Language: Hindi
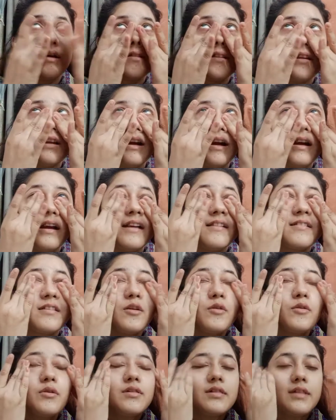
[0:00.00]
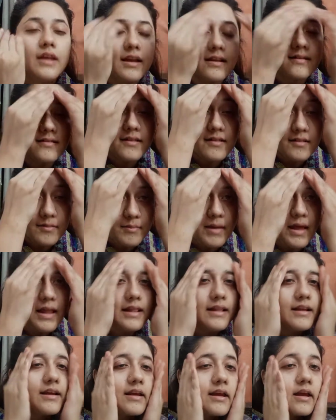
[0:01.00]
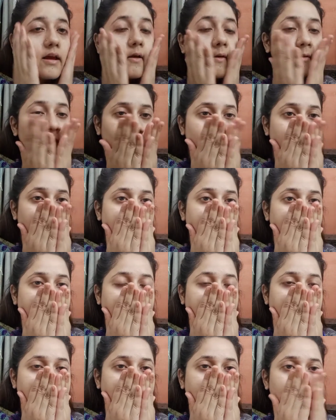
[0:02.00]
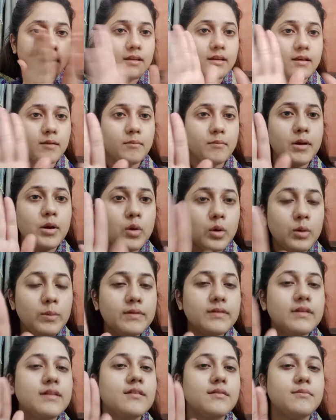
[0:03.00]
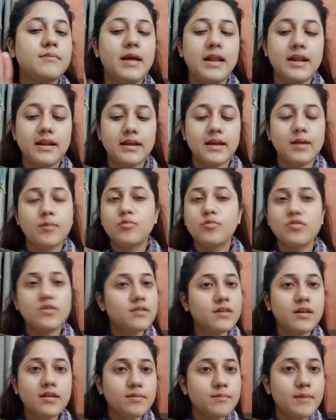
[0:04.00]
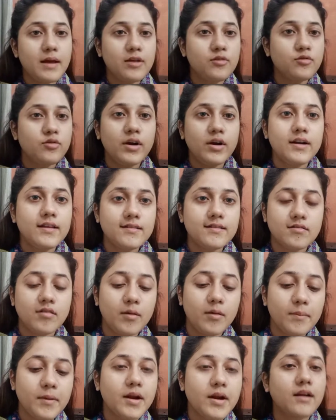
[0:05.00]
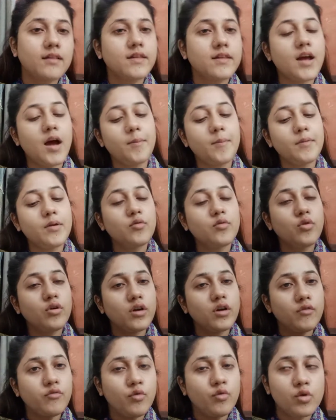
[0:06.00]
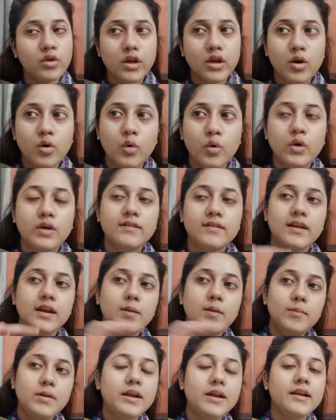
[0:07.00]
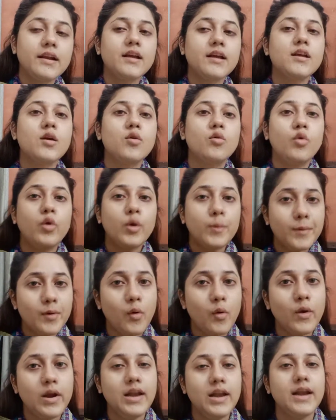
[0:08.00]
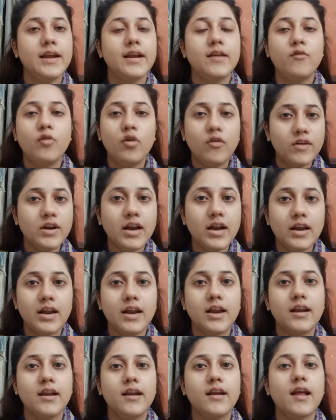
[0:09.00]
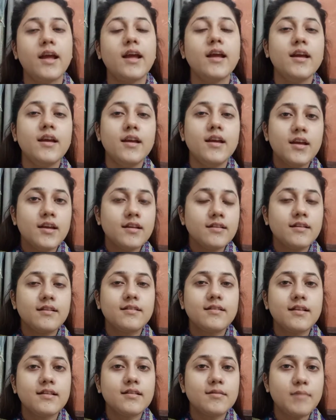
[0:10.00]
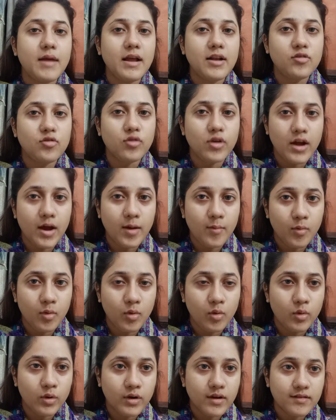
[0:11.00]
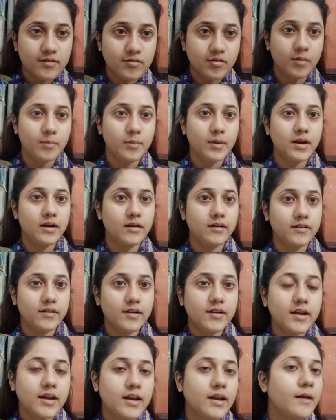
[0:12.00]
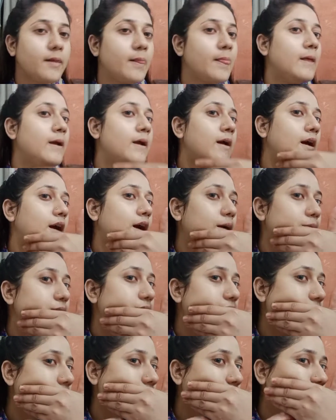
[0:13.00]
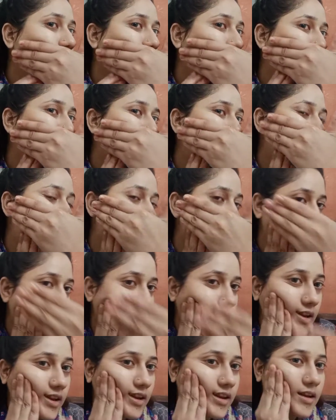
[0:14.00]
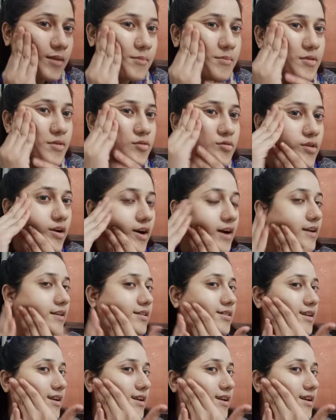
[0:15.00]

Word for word: सा लगाया इसकी कोई तेज़ सी स्मेल नहीं है ये देखिए बिल्कुल भी इसकी स्मेल नहीं है मुझे इसकी स्मेल जो है डिस्टर्ब नहीं करती आपने ट्वेंटी फोर के गोल्ड सीरम लेना है या कोई भी ऑयल लेना है वो वाला ले लेना है जिसकी स्मेल जो है आप लोगों को डिस्टर्ब नहीं करती ठीक है हम यहाँ से इसको स्टार्ट करेंगे हमने इसको आहिस्ता